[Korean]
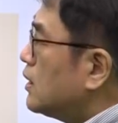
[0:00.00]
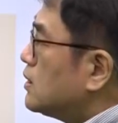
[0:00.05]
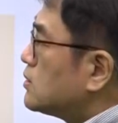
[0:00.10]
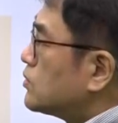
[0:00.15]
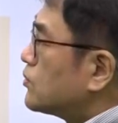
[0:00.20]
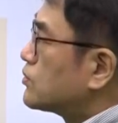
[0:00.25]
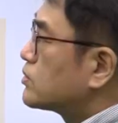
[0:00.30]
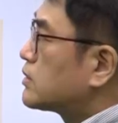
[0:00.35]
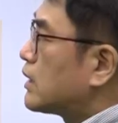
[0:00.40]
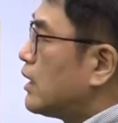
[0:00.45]

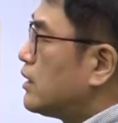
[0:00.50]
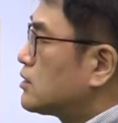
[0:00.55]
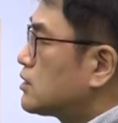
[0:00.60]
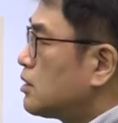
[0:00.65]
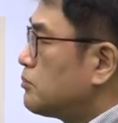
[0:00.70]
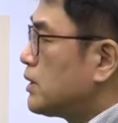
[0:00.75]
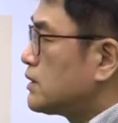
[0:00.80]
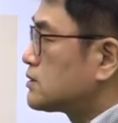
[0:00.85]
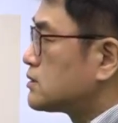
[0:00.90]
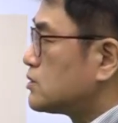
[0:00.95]
결국
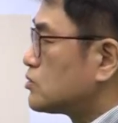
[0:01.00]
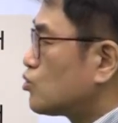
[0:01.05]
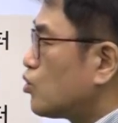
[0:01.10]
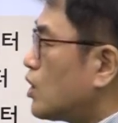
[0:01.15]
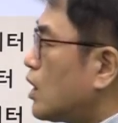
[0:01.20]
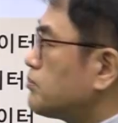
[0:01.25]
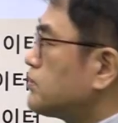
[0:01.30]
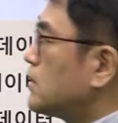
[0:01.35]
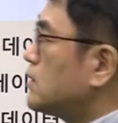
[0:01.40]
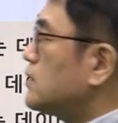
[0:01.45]
데이터베이스는
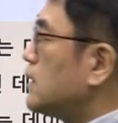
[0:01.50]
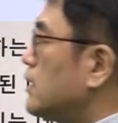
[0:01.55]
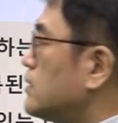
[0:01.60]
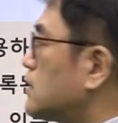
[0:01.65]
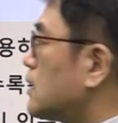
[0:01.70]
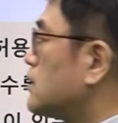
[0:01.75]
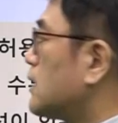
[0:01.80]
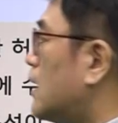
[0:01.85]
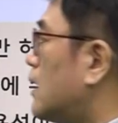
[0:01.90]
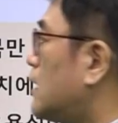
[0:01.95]
통합된
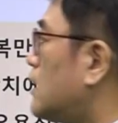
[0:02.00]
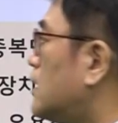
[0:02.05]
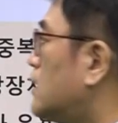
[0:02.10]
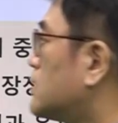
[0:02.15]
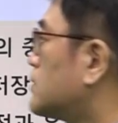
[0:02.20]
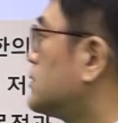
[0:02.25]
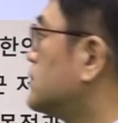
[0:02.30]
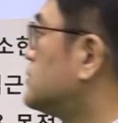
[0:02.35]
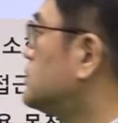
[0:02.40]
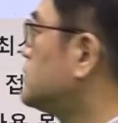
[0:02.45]
데이터다.
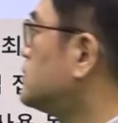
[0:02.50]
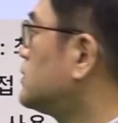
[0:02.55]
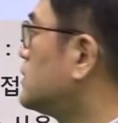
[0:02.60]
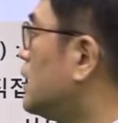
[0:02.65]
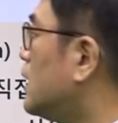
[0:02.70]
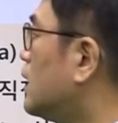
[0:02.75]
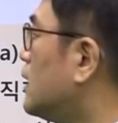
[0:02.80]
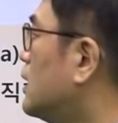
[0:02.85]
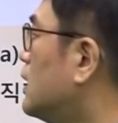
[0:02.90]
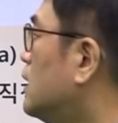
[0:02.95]
그러죠?
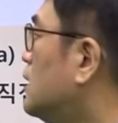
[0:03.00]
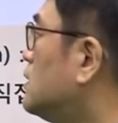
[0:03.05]
네.